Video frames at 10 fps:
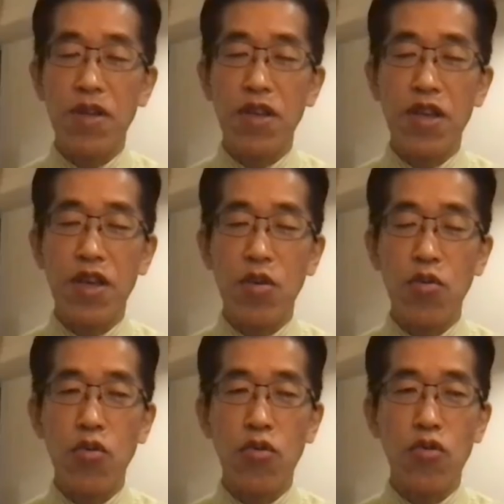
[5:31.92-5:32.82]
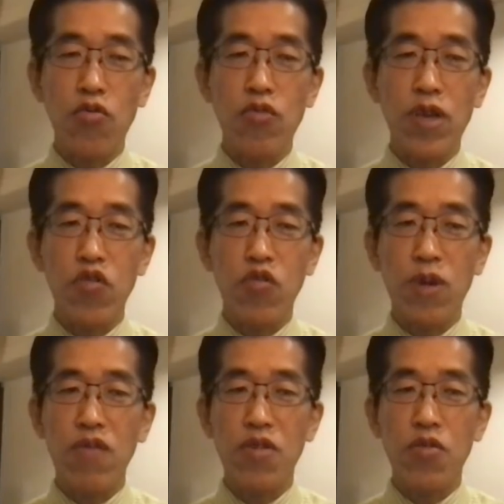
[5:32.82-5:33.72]
えー、与党の運営に不
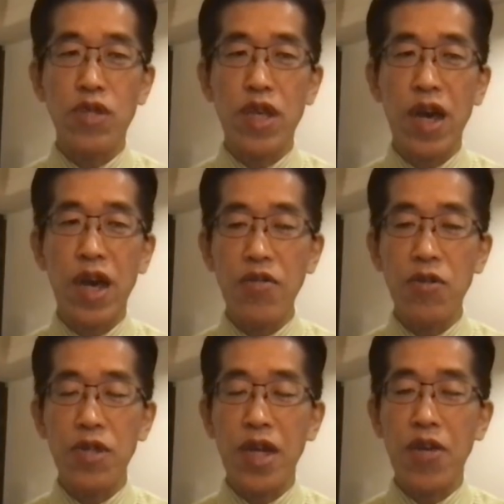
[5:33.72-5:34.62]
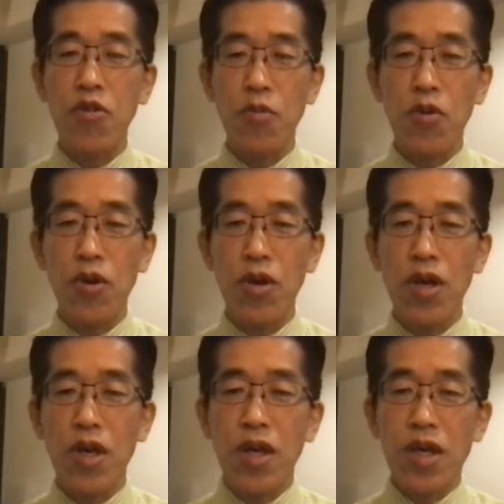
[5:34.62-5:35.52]
満が当然あるんだけども、
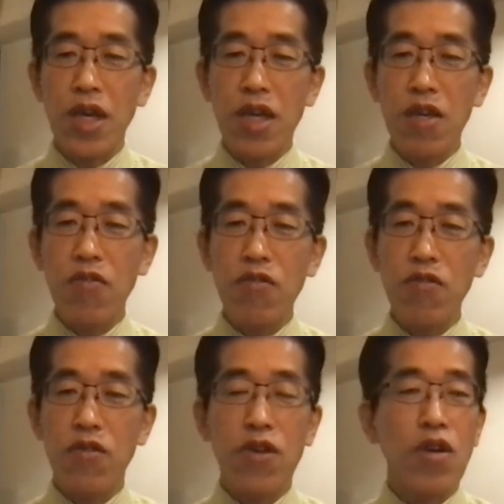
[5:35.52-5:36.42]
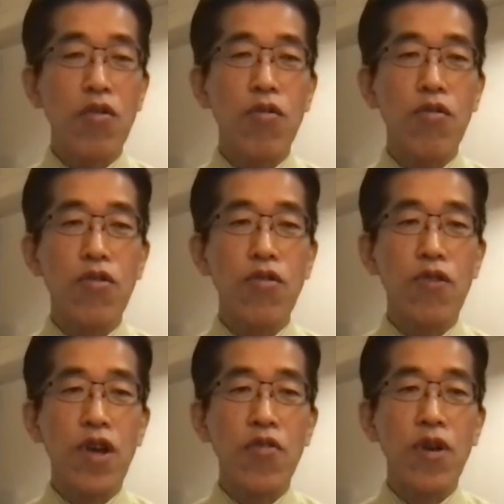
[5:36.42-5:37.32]
結局、こういう
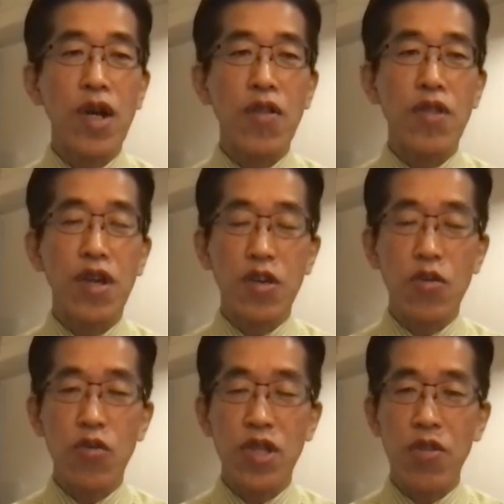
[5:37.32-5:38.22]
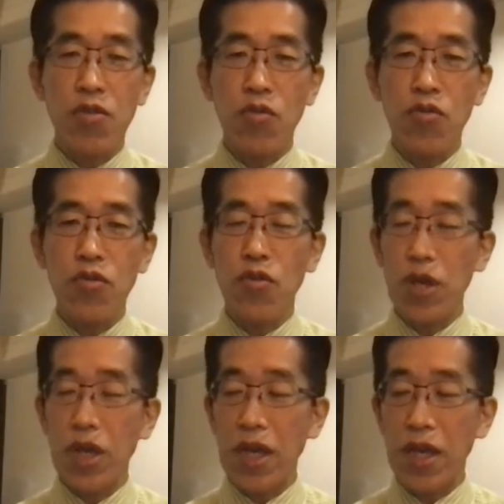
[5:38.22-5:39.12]
わけのわかんない共産党との、
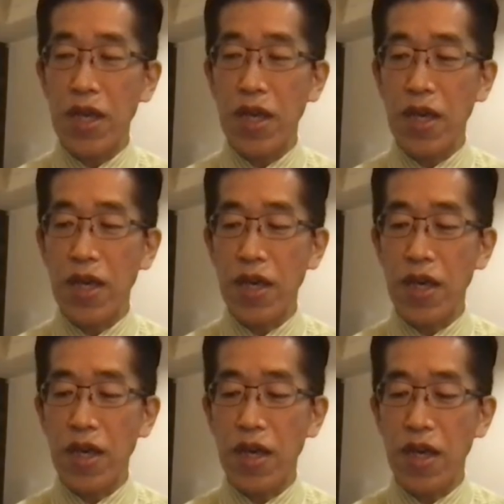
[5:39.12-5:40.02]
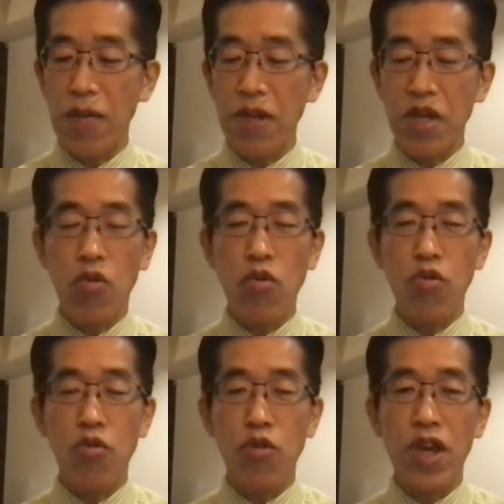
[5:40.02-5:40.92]
えー、まあ、共
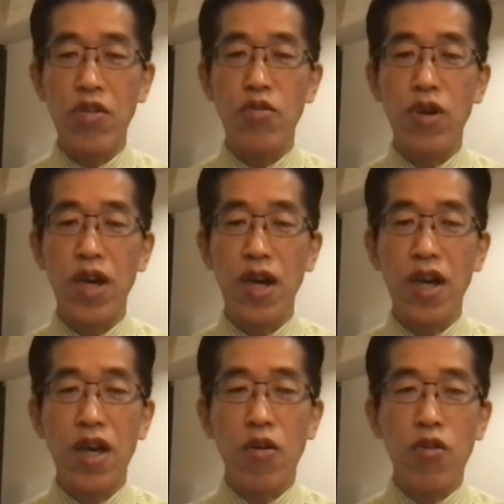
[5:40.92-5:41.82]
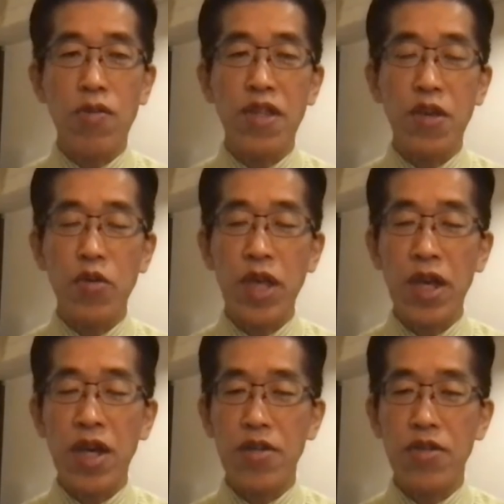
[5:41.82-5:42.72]
闘であるとか、これまで4
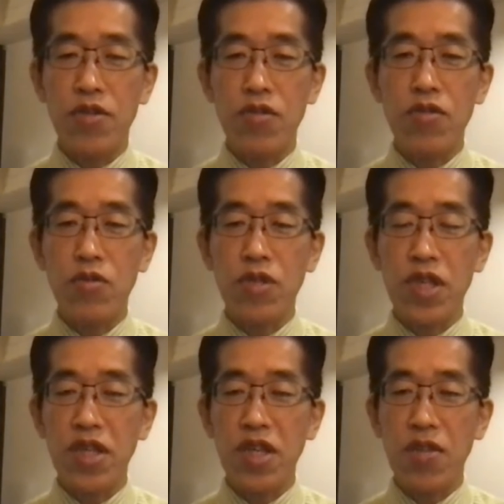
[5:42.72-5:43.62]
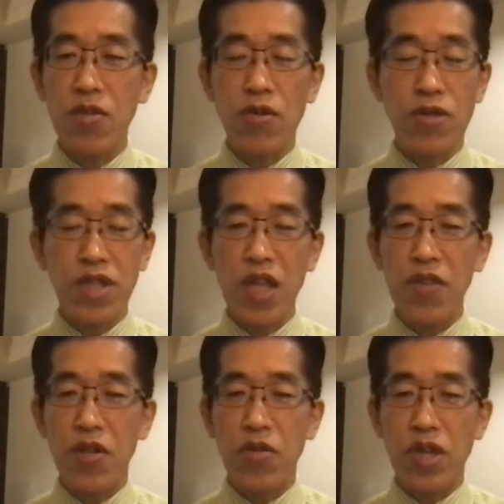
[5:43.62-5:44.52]
年間ずっと政権の
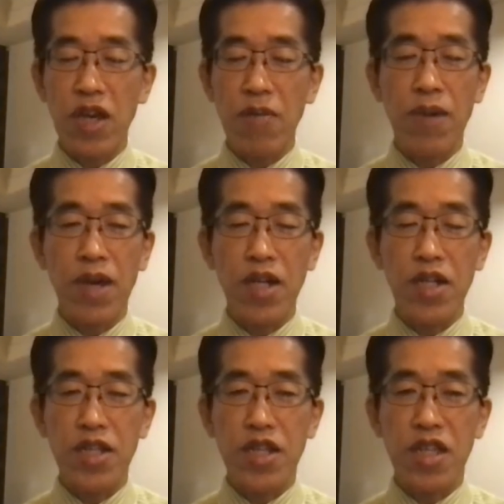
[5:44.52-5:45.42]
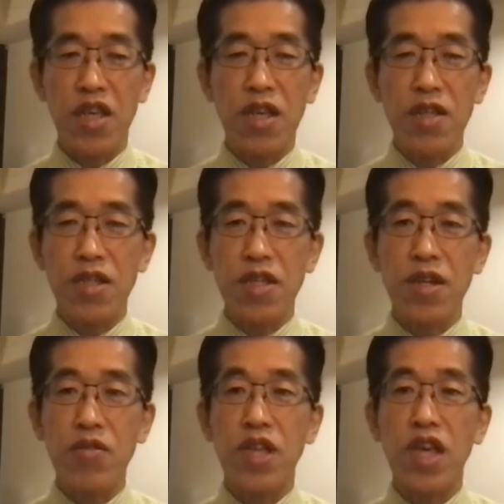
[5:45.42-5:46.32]
スキャンダルの批判ばっかりしてきて、政
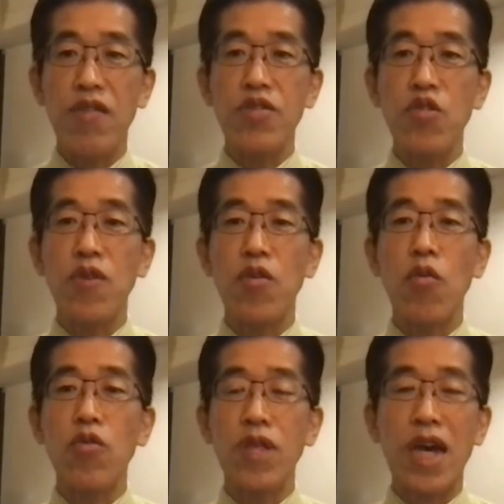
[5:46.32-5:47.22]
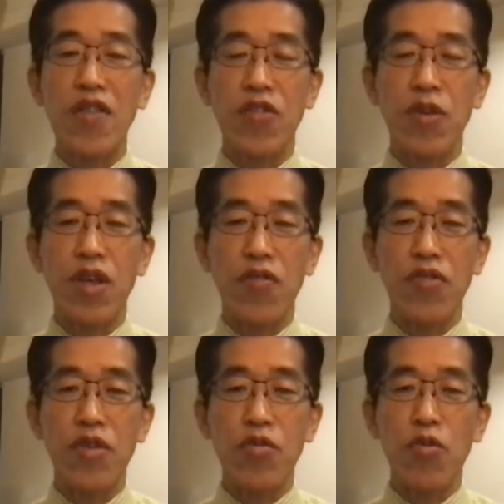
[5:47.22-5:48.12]
策提案はそこまで多くなかったっ
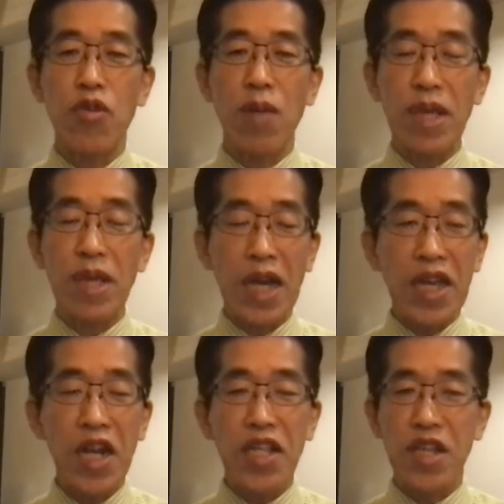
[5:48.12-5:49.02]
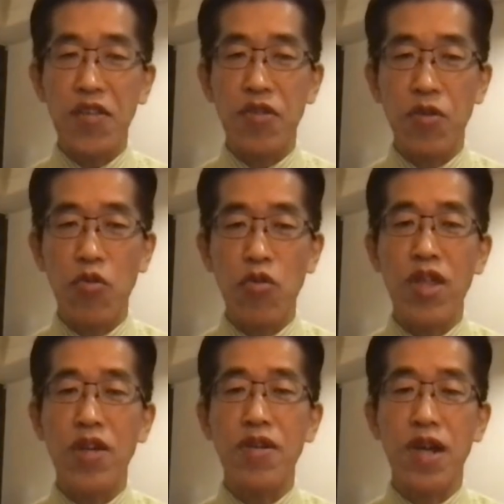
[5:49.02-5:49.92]
ていうところが見限られたということに
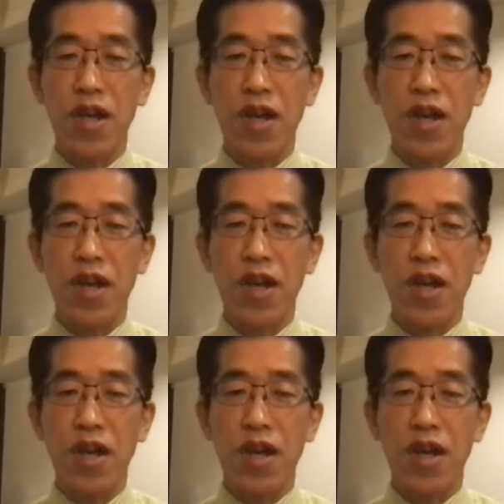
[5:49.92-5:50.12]
なるか